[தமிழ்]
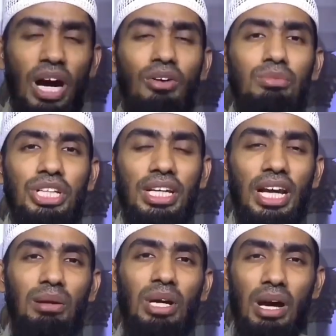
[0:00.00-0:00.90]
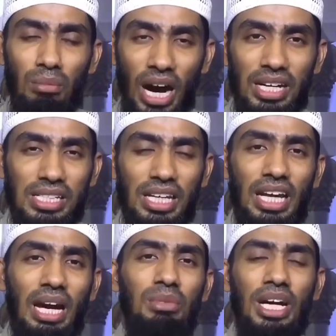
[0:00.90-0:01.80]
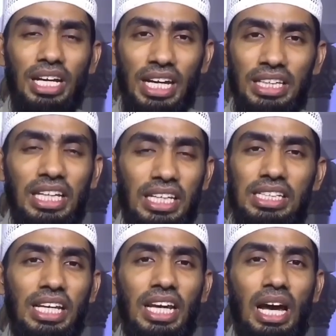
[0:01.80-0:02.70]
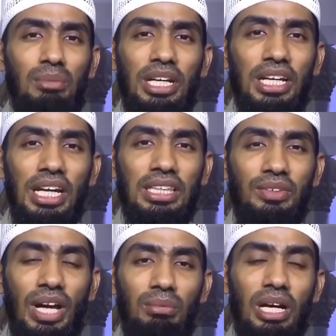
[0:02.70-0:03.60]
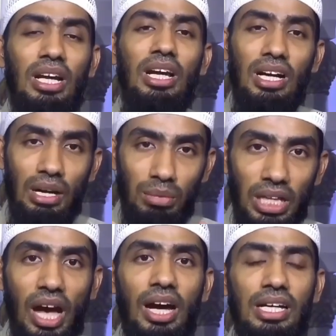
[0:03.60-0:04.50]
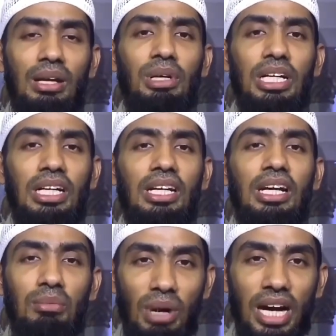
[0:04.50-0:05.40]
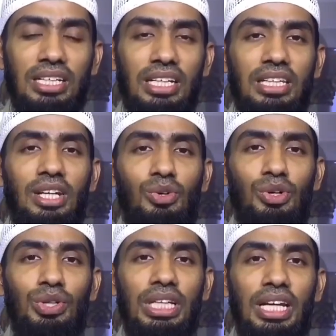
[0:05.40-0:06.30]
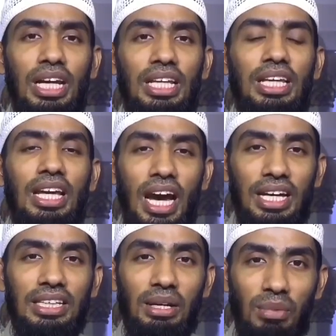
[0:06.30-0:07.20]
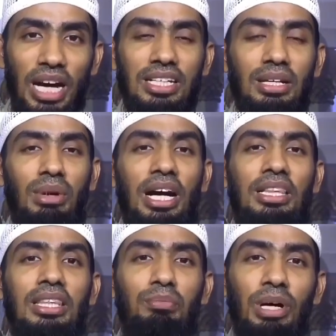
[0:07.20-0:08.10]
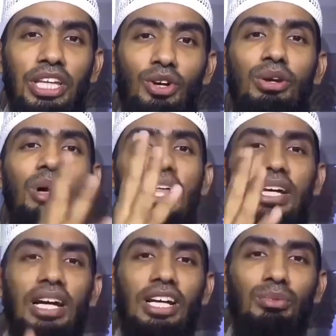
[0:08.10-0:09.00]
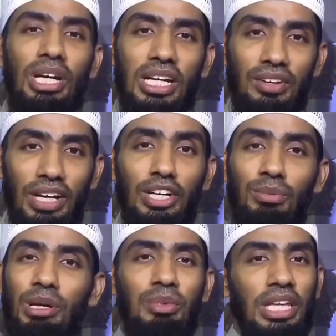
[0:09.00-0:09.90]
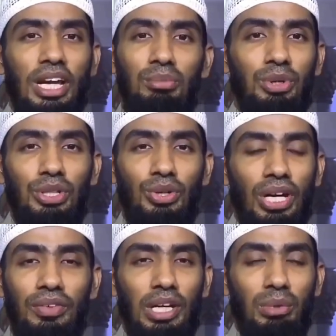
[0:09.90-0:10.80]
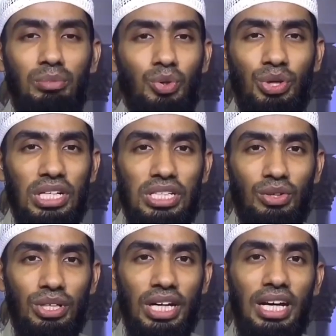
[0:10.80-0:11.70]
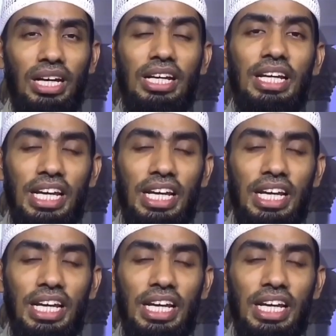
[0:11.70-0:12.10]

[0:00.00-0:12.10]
பாவம் செய்யலாம் மாறு செய்யலாம் நினைத்ததை செய்யலாம் என்று நினைத்து விடாமல் ரமதான் எமக்கு மாற்றத்தை கொண்டு வந்திருக்கிறது அந்த மாற்றம் அடுத்த பதினோரு மாதங்களிலும் இருக்க வேண்டும் என்பதை நாம் புரிந்து கொள்ள வேண்டும் அன்புக்குரிய சகோதரர்களே